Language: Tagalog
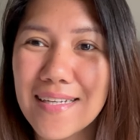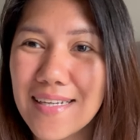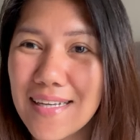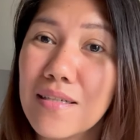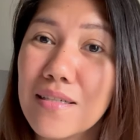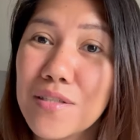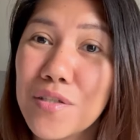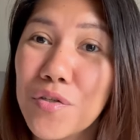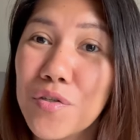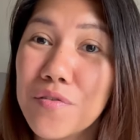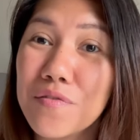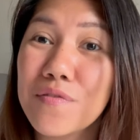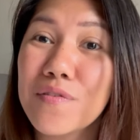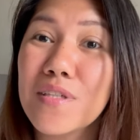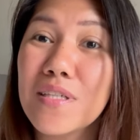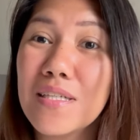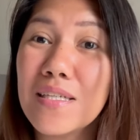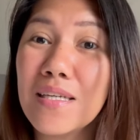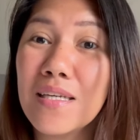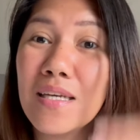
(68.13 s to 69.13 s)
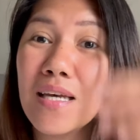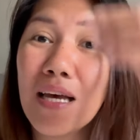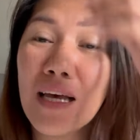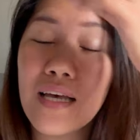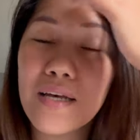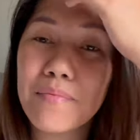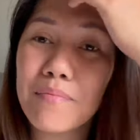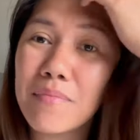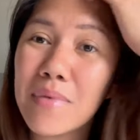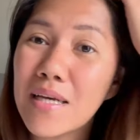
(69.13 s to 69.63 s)
Then hopefully,
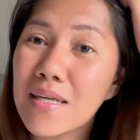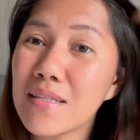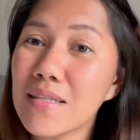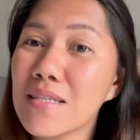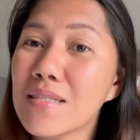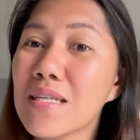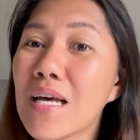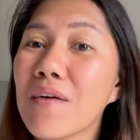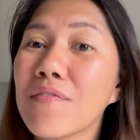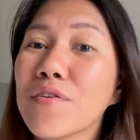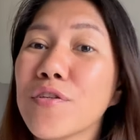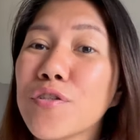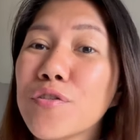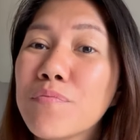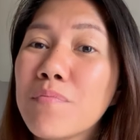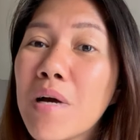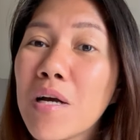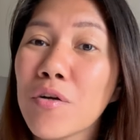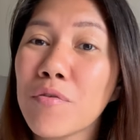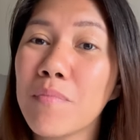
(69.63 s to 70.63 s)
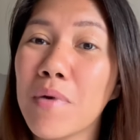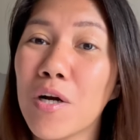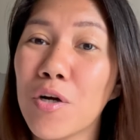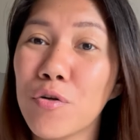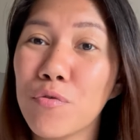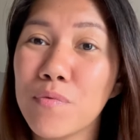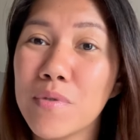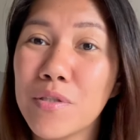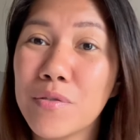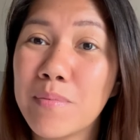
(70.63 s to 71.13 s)
by this afternoon, bago
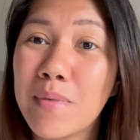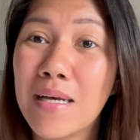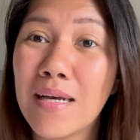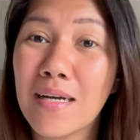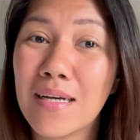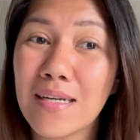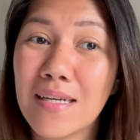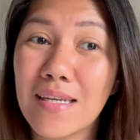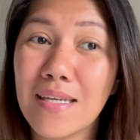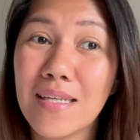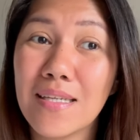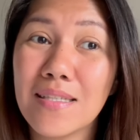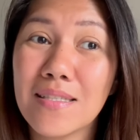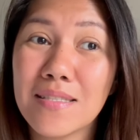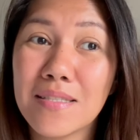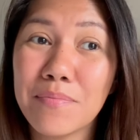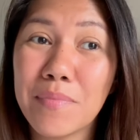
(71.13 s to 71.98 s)
makauwi yung mga kids,